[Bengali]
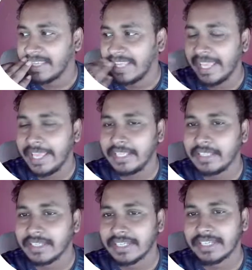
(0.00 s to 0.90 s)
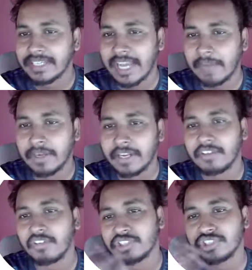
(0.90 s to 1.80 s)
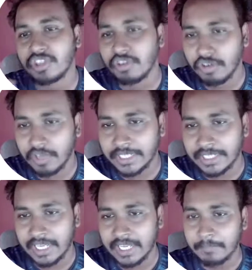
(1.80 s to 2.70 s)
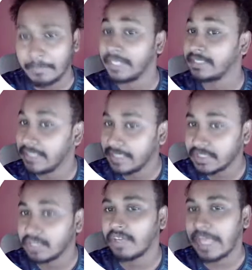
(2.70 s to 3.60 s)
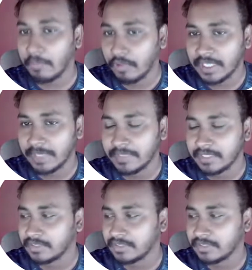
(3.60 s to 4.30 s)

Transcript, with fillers: এই খাবারের রহস্য হলো এটা মানে জিনিসটা হলো এমন টাইপ